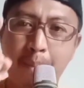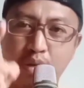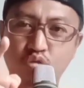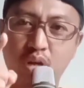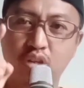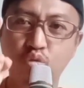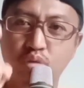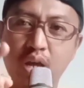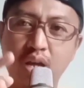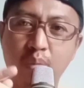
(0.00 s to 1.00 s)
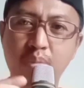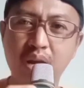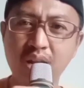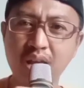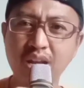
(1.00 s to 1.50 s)
Pasukan itu dianggap
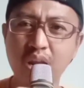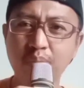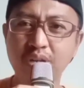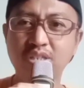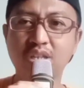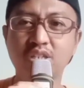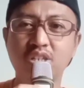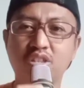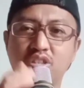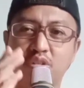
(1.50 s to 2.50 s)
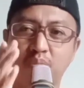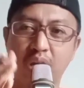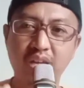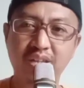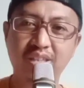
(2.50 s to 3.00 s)
berada dalam prestasi
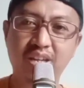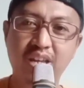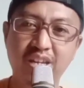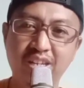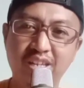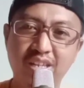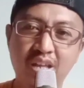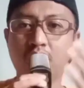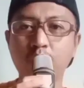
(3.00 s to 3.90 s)
terbaik ketika ini.